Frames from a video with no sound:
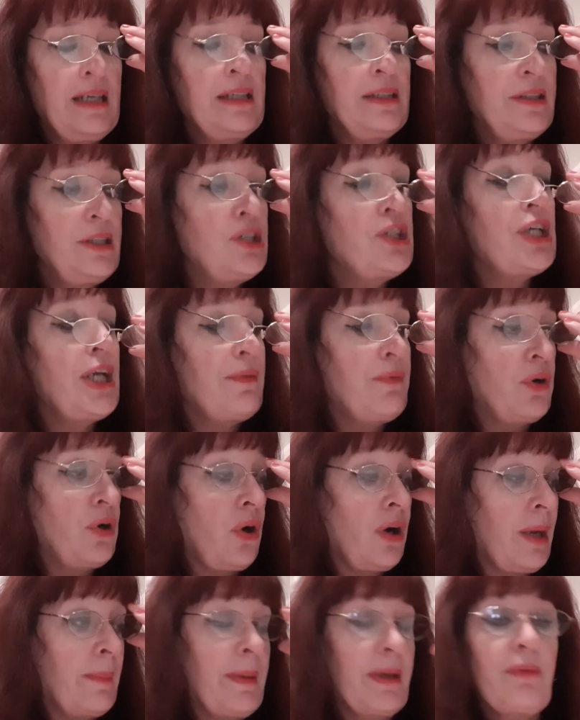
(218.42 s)
Dicevo no,
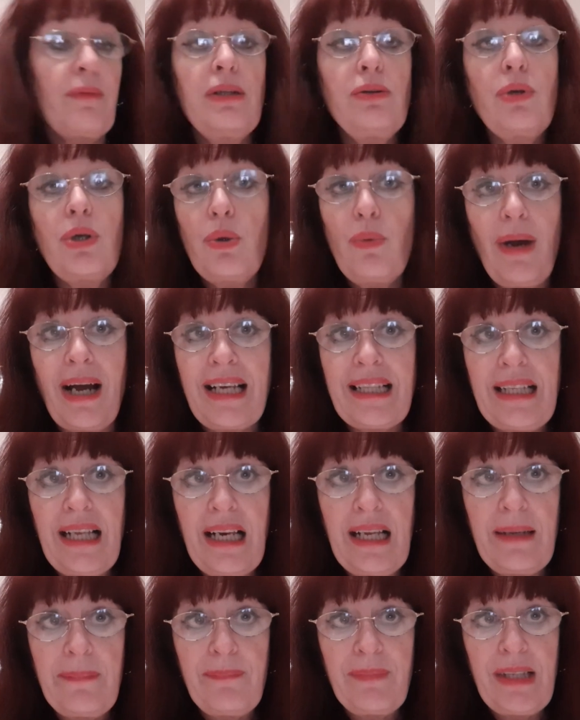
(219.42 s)
che per quanto riguarda
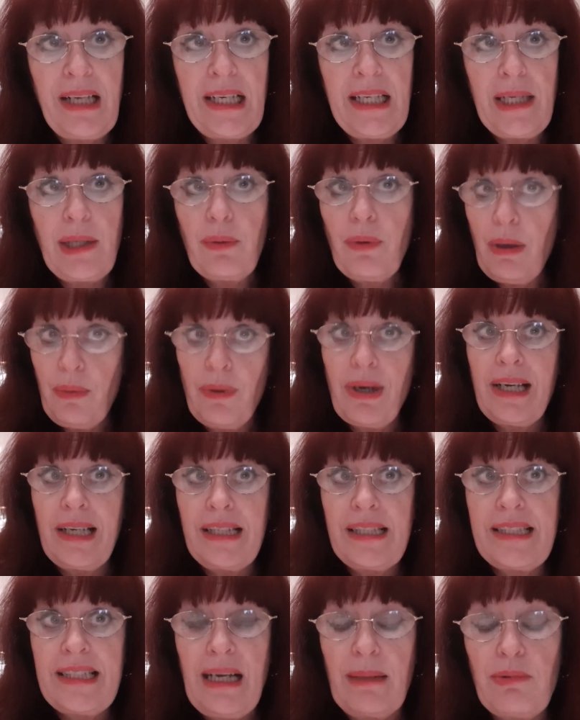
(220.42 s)
la, la, lingua, ora
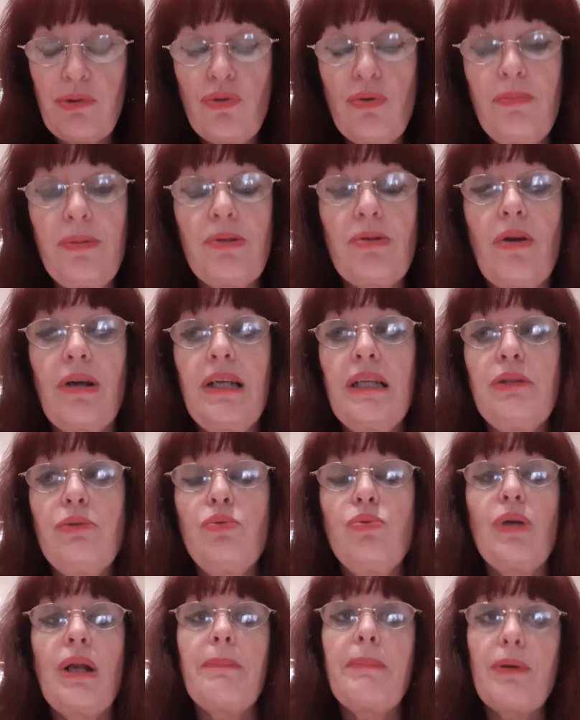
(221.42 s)
iniziamo subito la
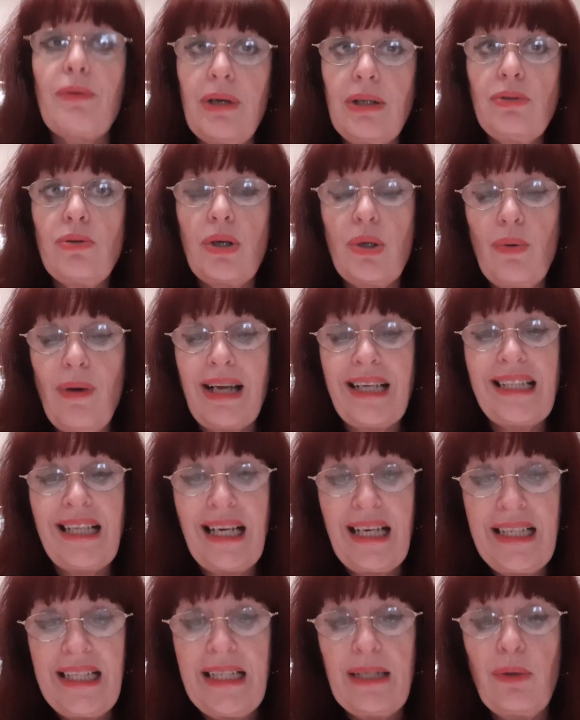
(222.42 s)
lettura, per quanto riguarda
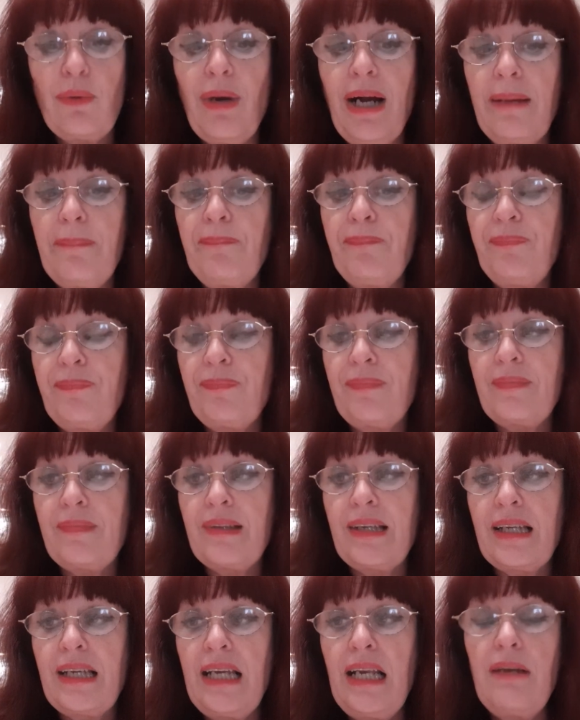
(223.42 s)
la lingua, mh,
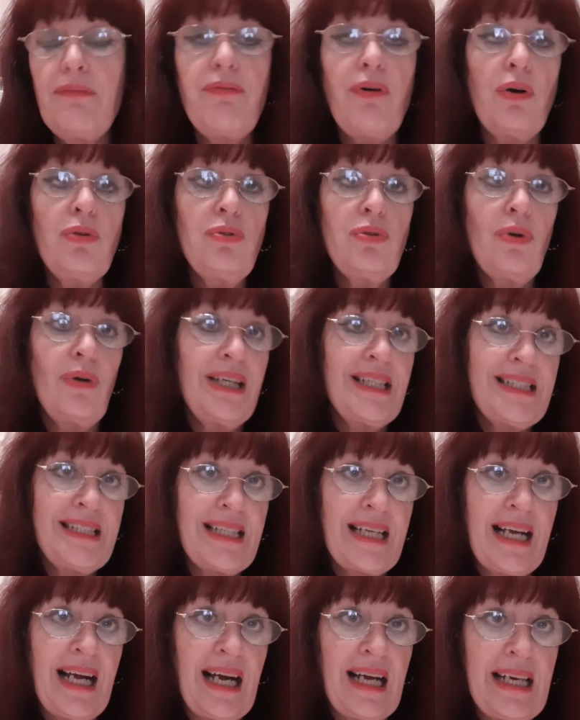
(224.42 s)
mm, il fondo
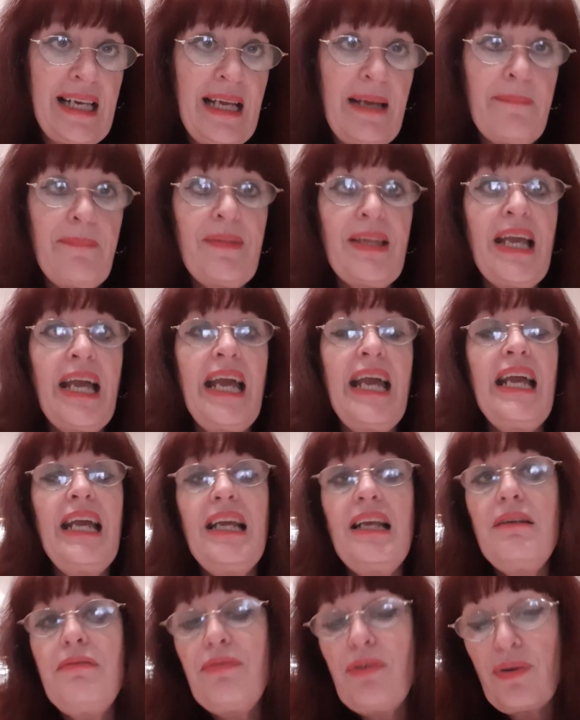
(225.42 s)
lessicale è
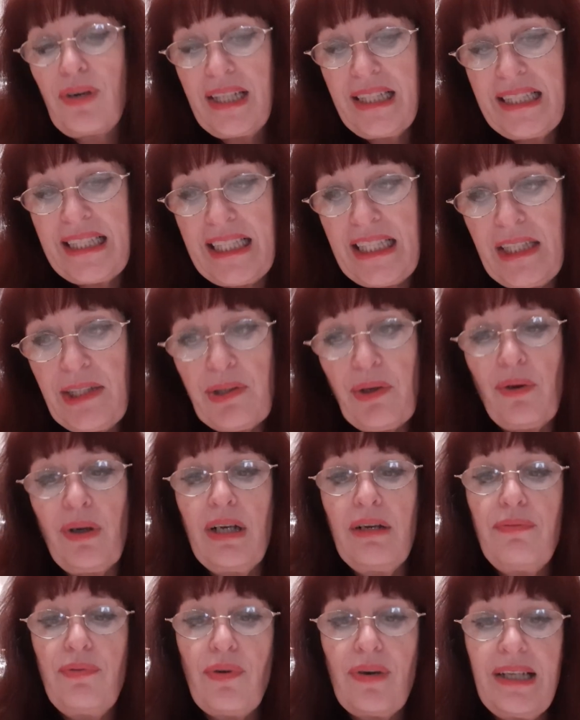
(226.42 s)
il fiorentino,
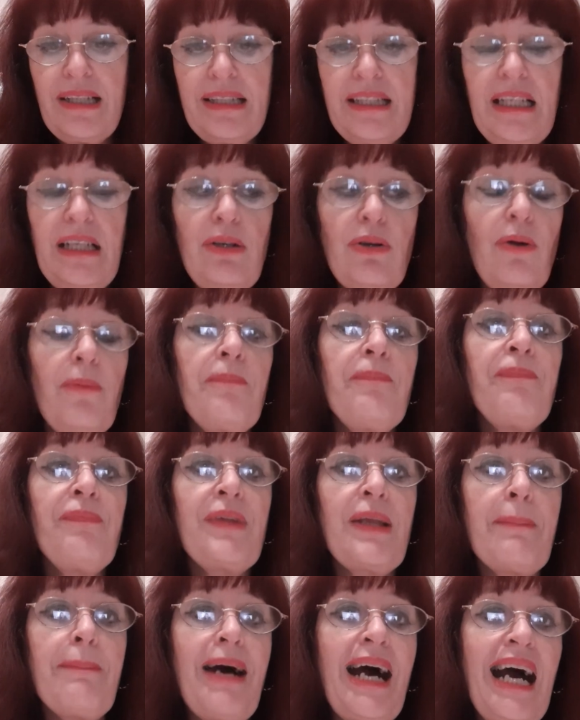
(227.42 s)
il fiorentino
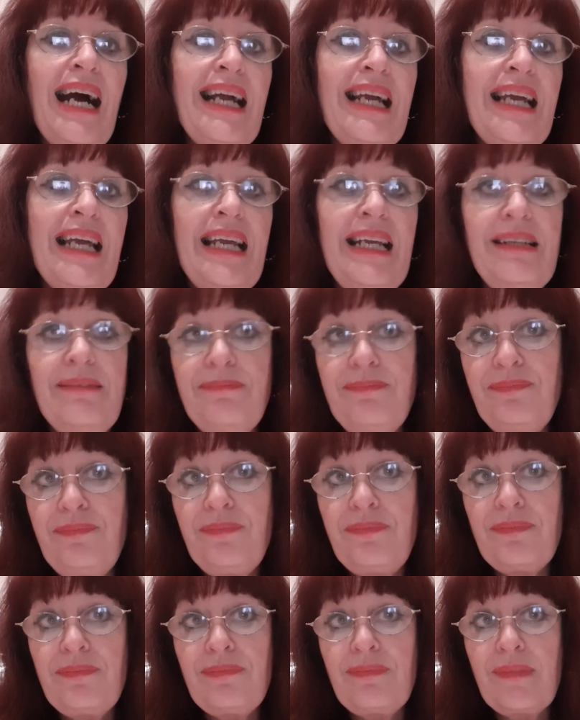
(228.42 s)
ma anche il
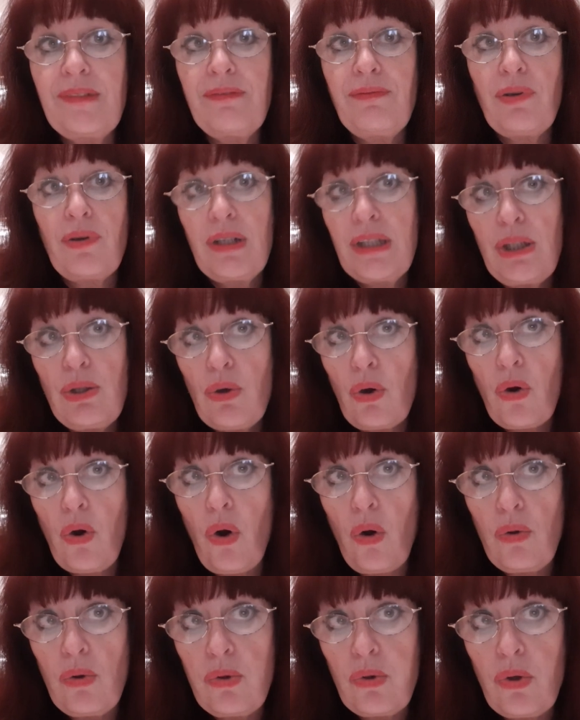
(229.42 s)
mm, fiorentino
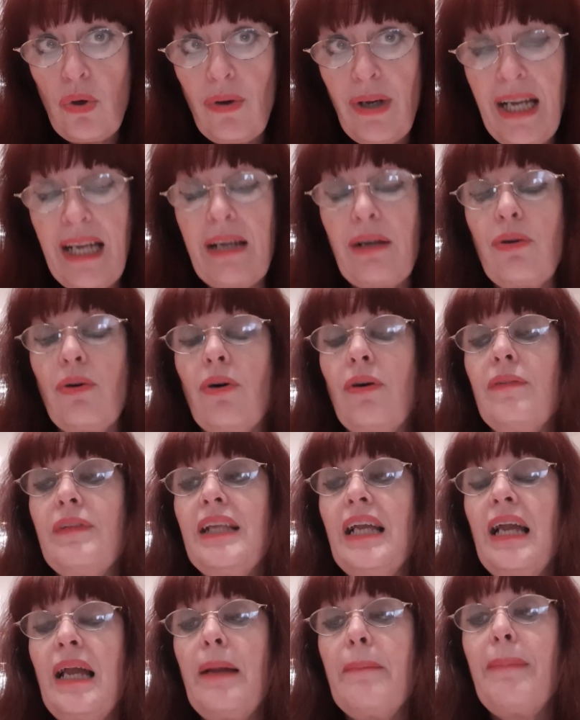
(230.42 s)
colto, ecco,
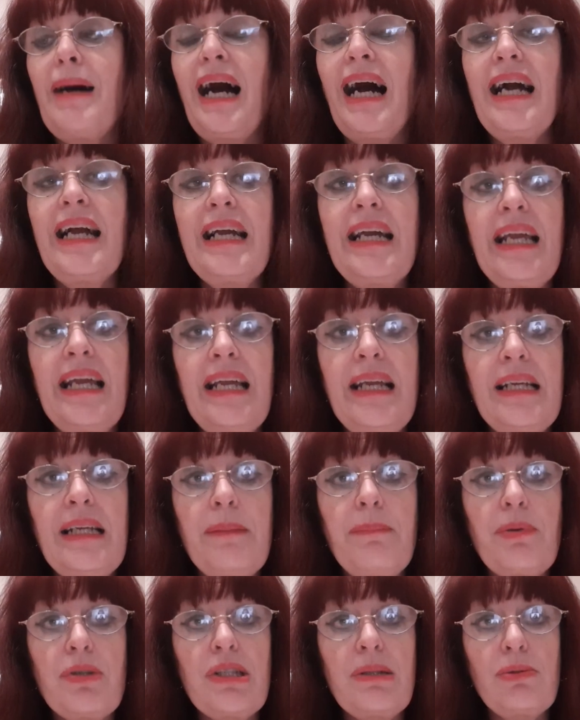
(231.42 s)
ma anche eh,
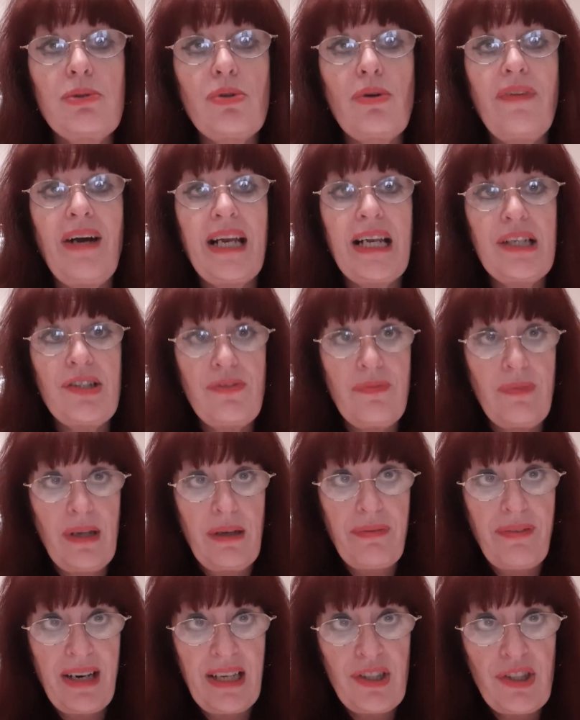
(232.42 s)
possiamo trovare
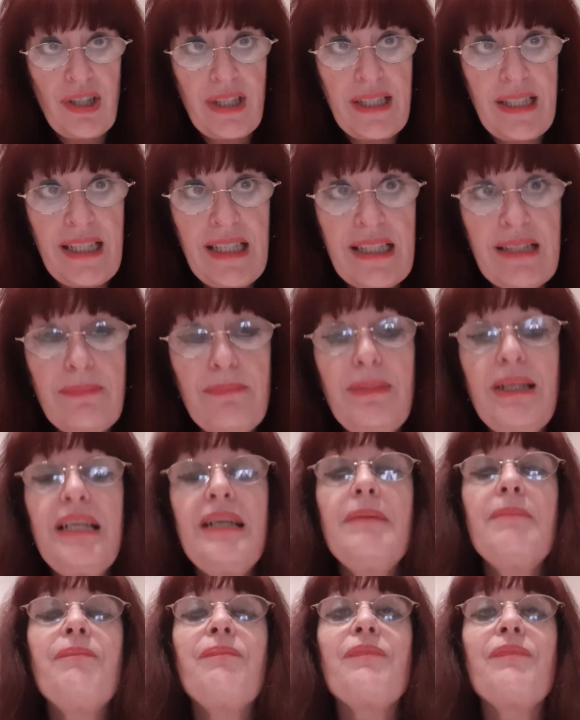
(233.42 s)
francesismi,